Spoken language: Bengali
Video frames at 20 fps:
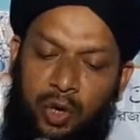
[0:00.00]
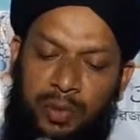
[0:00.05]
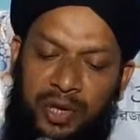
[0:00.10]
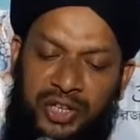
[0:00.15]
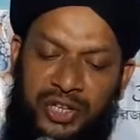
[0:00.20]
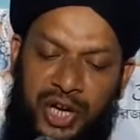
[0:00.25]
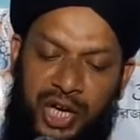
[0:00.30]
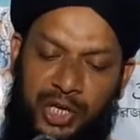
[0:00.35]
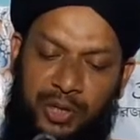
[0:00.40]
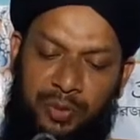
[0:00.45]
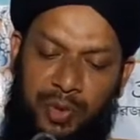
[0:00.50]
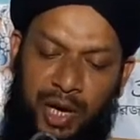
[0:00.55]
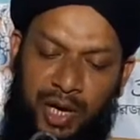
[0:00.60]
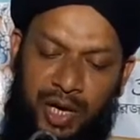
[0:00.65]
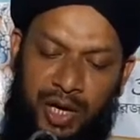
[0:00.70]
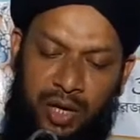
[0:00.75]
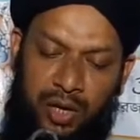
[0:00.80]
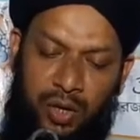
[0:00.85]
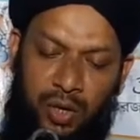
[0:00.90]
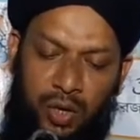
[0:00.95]
তবে শেষ
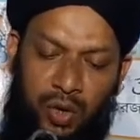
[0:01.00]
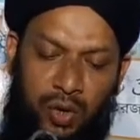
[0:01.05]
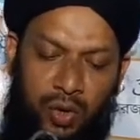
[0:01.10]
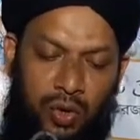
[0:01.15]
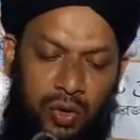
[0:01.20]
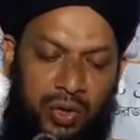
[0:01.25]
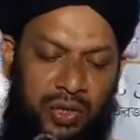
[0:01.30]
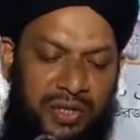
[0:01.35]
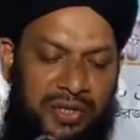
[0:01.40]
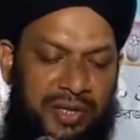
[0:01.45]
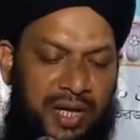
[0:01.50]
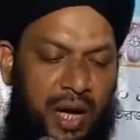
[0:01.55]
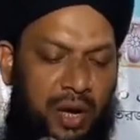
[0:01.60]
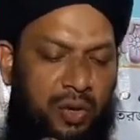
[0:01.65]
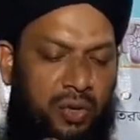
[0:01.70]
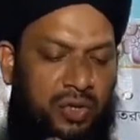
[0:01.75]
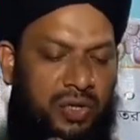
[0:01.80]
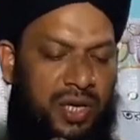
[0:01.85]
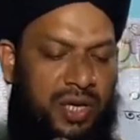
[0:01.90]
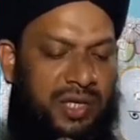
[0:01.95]
ভাগের ওই
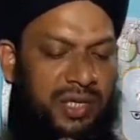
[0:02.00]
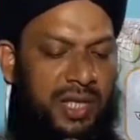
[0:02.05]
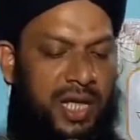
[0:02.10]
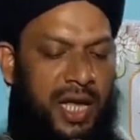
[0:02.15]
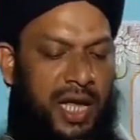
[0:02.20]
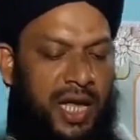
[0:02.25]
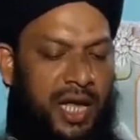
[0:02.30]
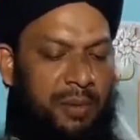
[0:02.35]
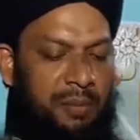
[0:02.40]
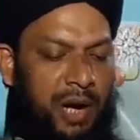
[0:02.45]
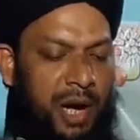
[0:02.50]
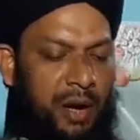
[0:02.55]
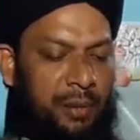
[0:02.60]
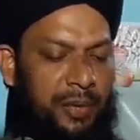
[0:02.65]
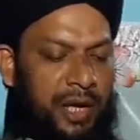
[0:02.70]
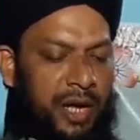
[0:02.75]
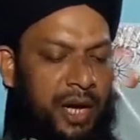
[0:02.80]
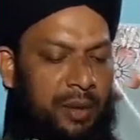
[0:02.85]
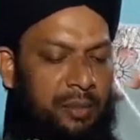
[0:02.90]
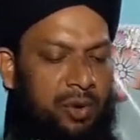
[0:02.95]
সাহু সাজদা
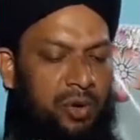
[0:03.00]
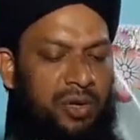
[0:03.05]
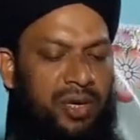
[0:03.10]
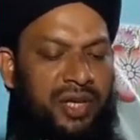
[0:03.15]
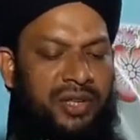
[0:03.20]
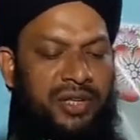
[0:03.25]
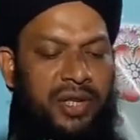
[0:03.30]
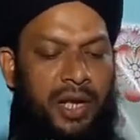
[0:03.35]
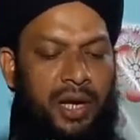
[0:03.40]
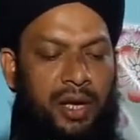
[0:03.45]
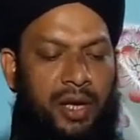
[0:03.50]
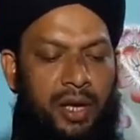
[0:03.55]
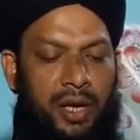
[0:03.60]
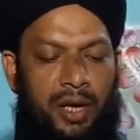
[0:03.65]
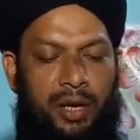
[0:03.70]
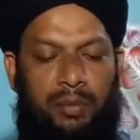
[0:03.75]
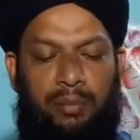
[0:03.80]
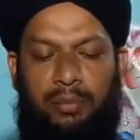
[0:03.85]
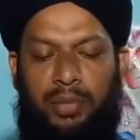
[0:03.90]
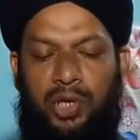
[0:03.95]
ইমামের এবং নিজের
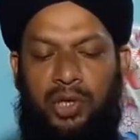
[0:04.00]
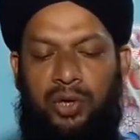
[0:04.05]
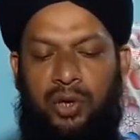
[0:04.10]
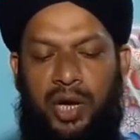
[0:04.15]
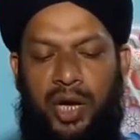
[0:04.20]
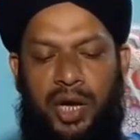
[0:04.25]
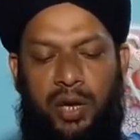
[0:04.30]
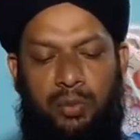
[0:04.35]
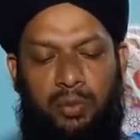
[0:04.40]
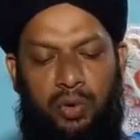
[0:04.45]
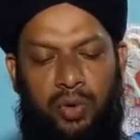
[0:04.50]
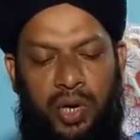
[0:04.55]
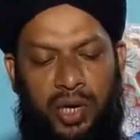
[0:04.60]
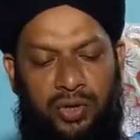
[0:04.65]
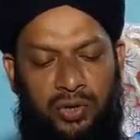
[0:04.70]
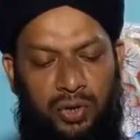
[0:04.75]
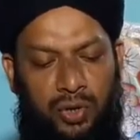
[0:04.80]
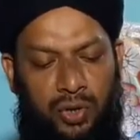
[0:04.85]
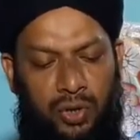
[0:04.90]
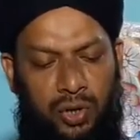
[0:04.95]
ভিতরের
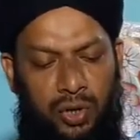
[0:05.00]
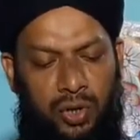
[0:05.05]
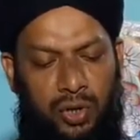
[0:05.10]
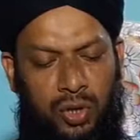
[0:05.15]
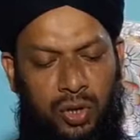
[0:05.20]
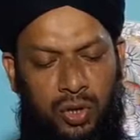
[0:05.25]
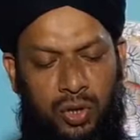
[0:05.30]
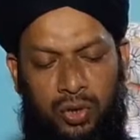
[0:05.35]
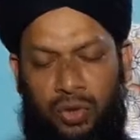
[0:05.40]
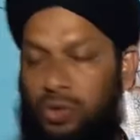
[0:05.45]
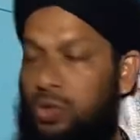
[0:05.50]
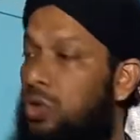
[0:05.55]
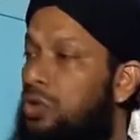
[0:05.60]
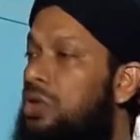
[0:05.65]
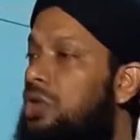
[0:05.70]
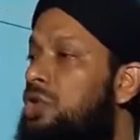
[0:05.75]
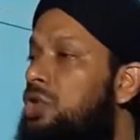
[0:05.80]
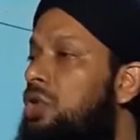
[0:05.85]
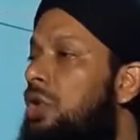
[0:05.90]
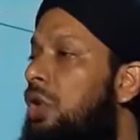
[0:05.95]
ভুলের জন্য
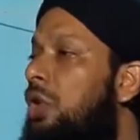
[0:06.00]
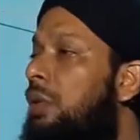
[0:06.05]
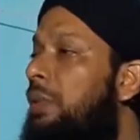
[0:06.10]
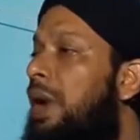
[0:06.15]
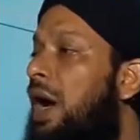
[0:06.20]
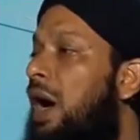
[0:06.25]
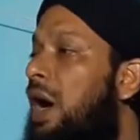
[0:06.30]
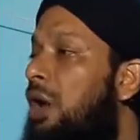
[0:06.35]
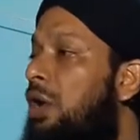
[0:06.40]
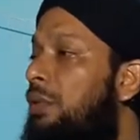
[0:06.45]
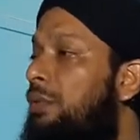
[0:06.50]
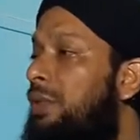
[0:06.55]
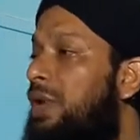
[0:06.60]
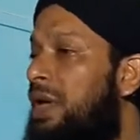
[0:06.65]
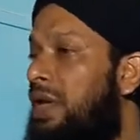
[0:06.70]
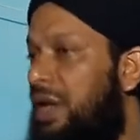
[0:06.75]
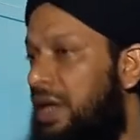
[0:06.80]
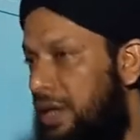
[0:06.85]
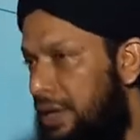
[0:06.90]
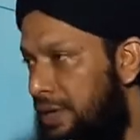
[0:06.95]
যথেষ্ট হবে
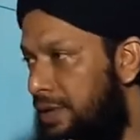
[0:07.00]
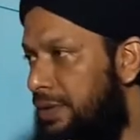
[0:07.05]
আলমগিরি